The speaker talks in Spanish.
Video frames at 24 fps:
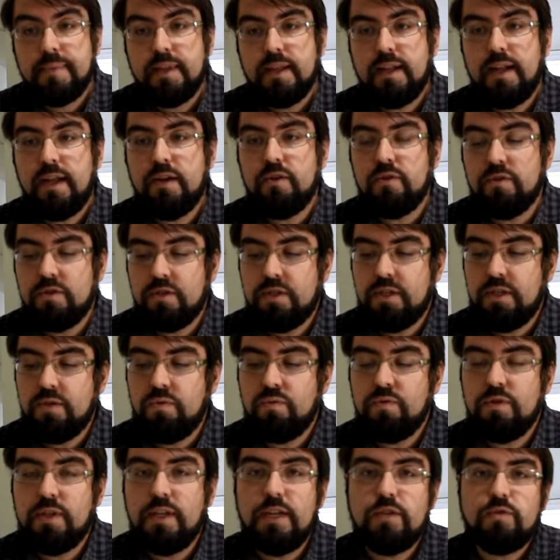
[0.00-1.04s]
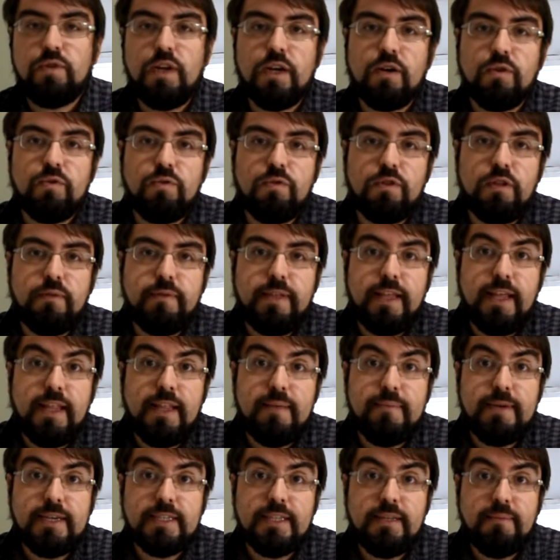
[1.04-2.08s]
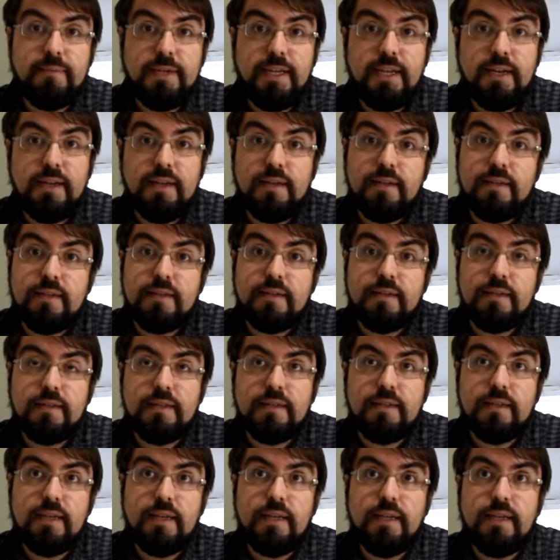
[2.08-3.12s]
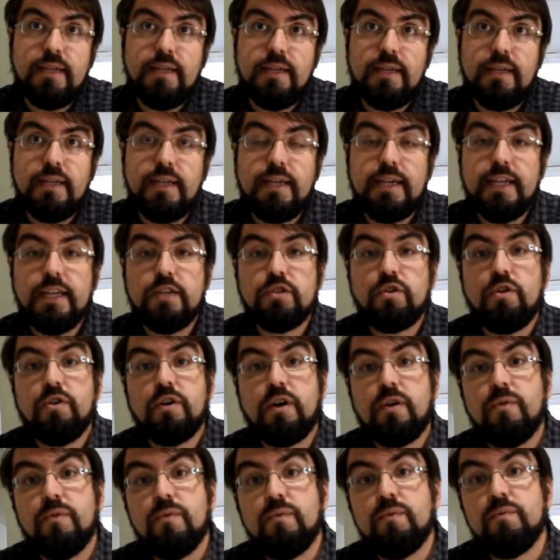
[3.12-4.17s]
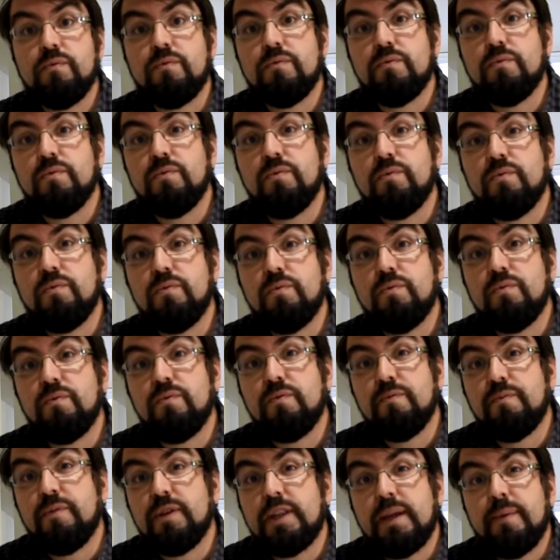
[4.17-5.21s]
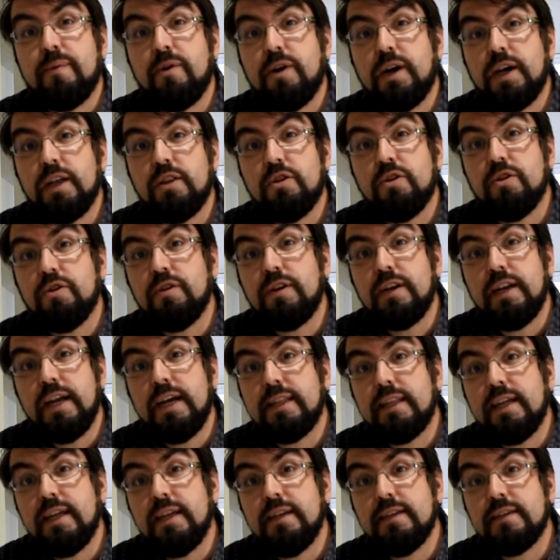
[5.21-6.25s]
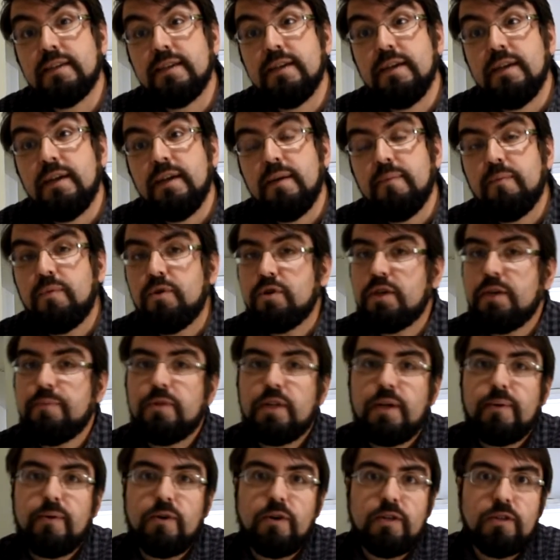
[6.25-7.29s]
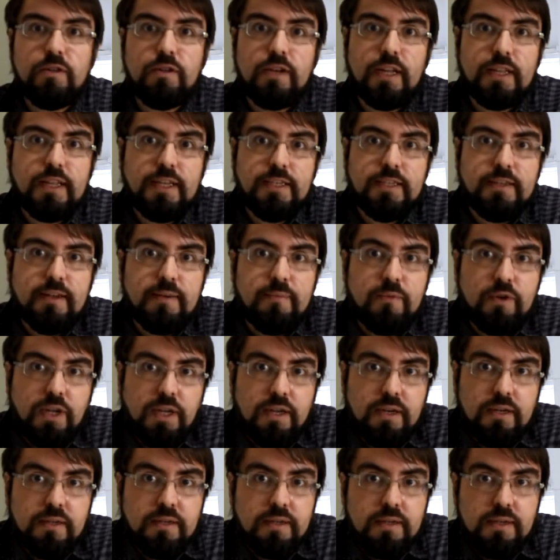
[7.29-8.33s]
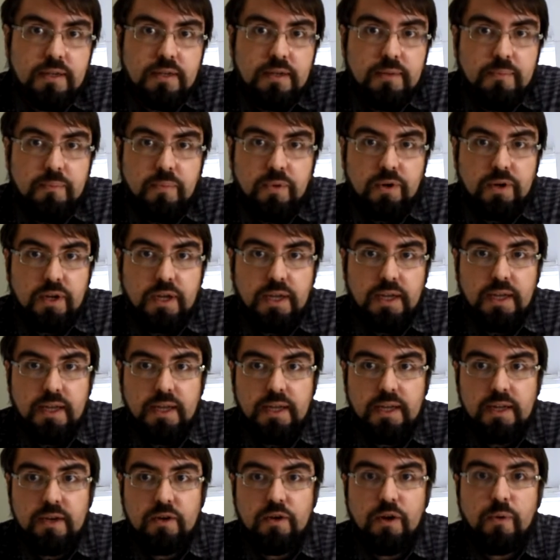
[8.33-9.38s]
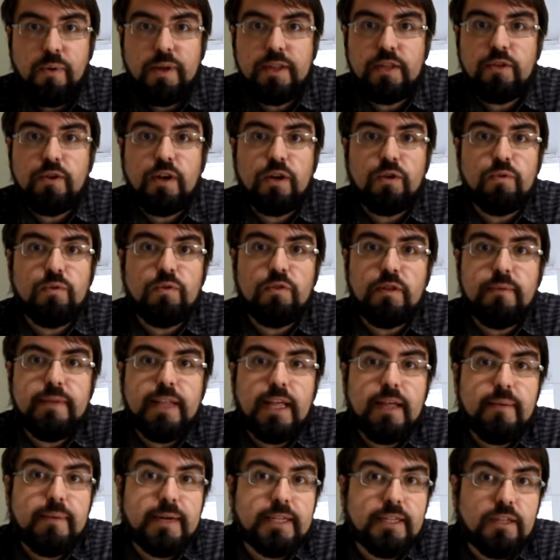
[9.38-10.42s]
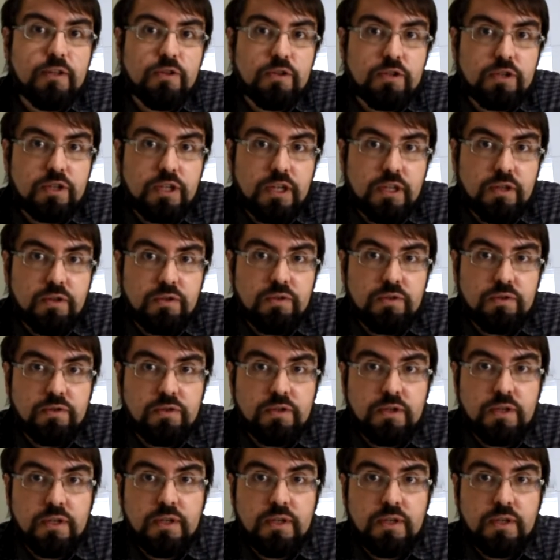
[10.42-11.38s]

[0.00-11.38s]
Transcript: Claro, si tú tienes una conductividad de más de 1000 eh, y quieres colocar un, un potamogeton natans, pues el potamogeton natans se va a morir porque no aguanta una conductividad de más de 200.